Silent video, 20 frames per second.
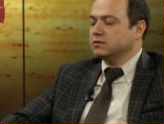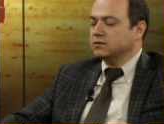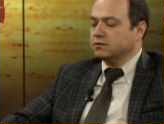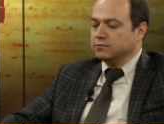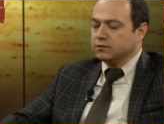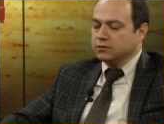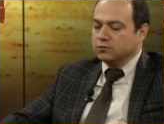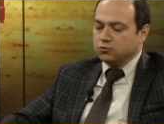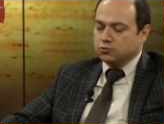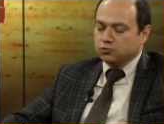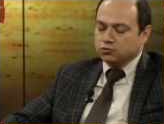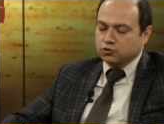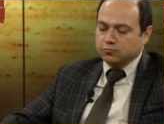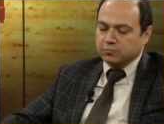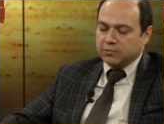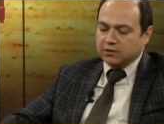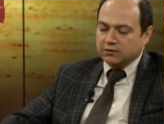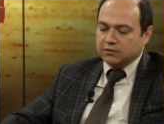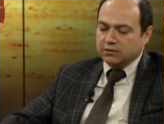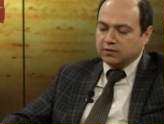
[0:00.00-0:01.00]
tabii ki
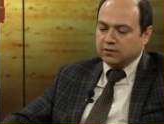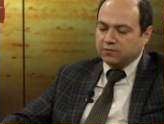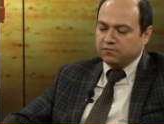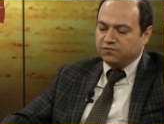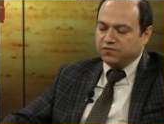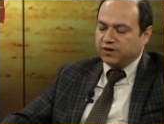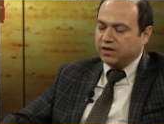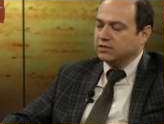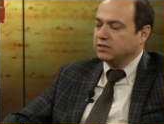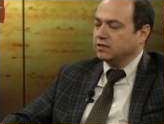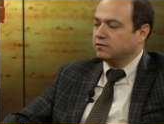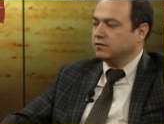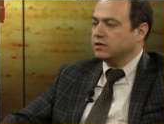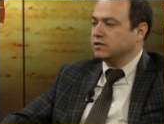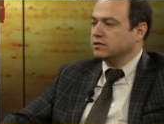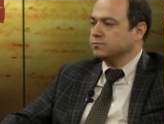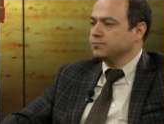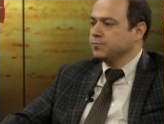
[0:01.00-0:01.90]
konuşmakta fayda var.